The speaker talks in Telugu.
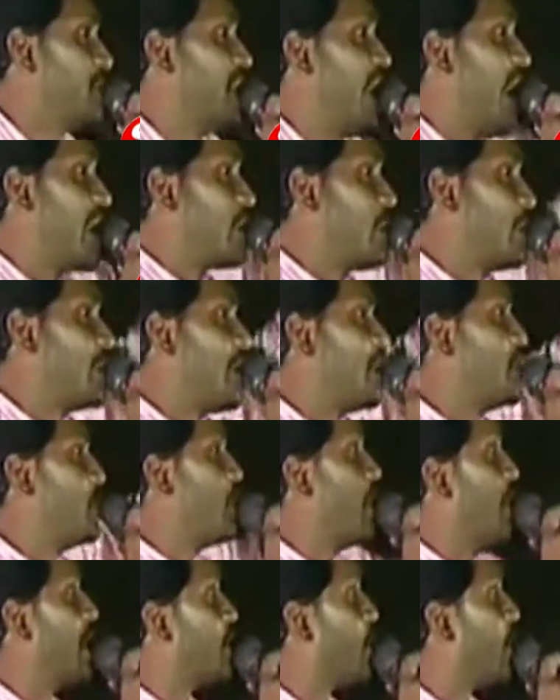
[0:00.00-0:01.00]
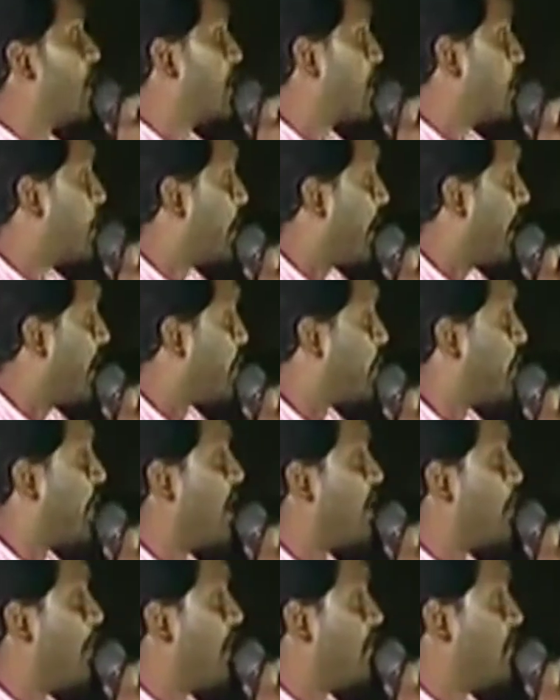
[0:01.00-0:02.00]
మీద అరవై ఐదు వేల కోట్ల రూపాయల రుణాలు
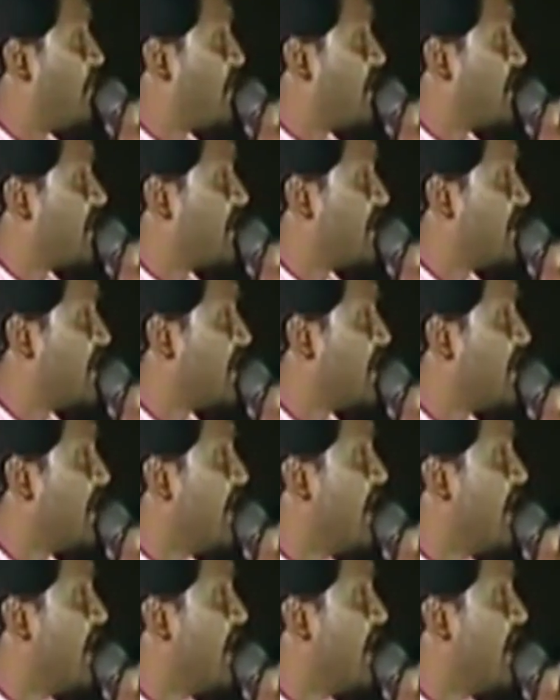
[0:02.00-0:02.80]
మాఫీ చేసింది